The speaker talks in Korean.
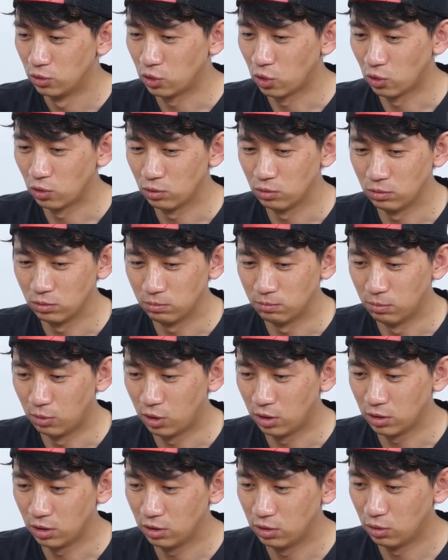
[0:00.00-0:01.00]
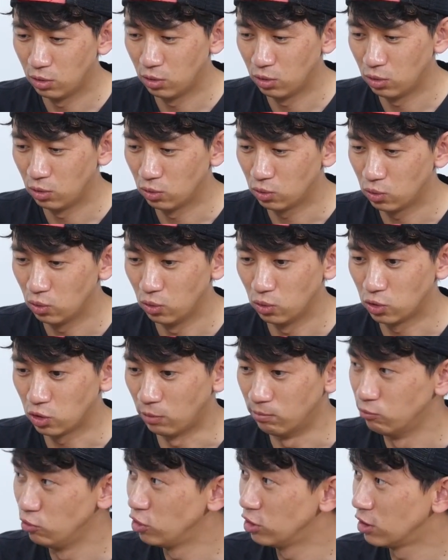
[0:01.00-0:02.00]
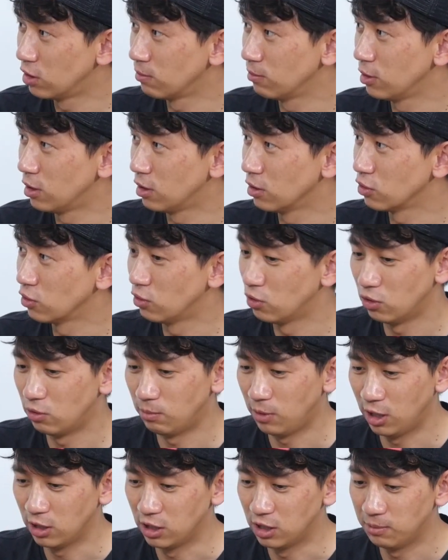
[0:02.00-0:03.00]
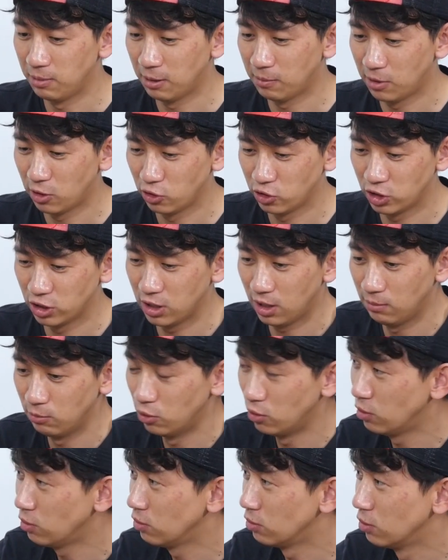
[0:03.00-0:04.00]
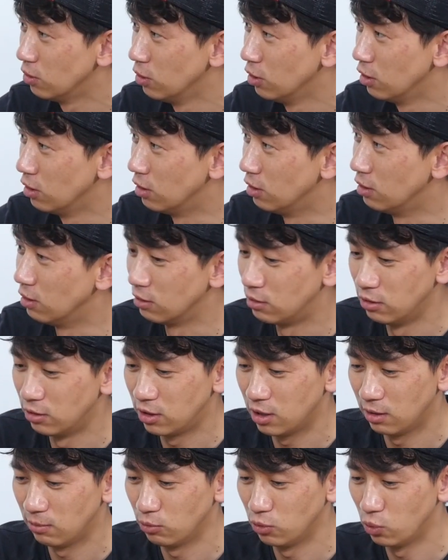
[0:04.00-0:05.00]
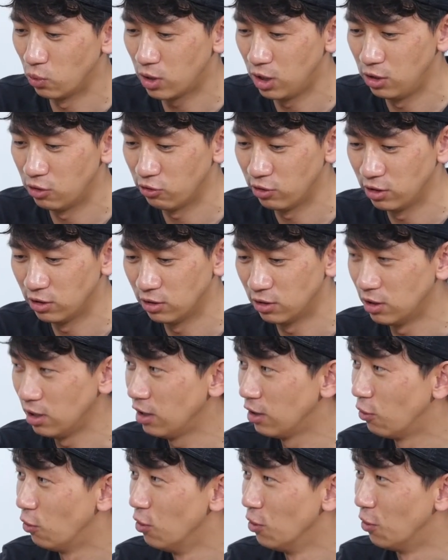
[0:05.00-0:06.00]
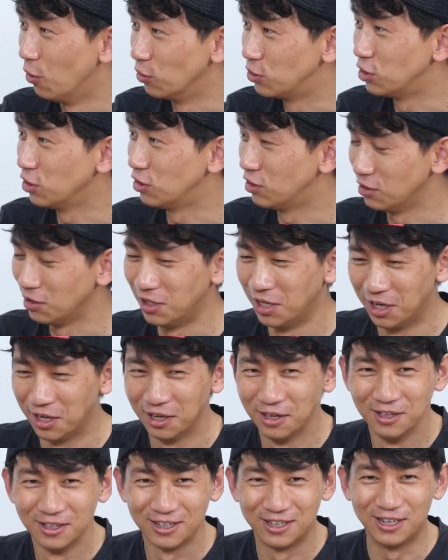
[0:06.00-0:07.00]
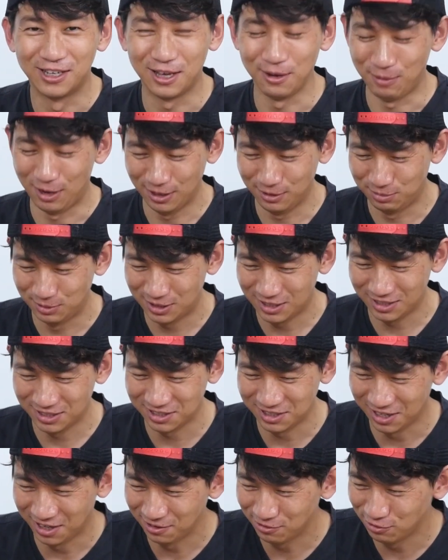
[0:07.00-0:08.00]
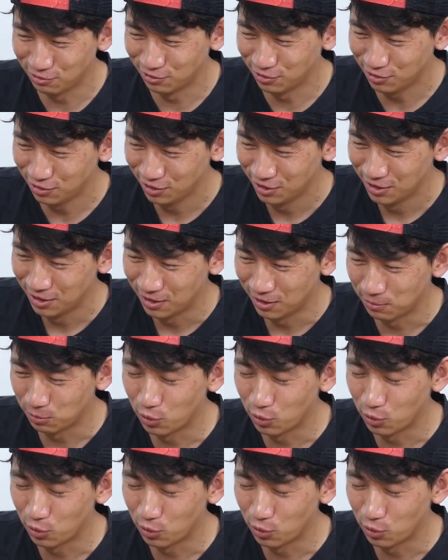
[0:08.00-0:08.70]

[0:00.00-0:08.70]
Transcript: 저는 뭐 이거 또 음. 전문 장비라서 한 이백만 원씩 하면 음. 네, 그렇게 하면 욕하려고 했는데 어쨌든 네. 네. 그렇게 많이 비싸진 않고 음.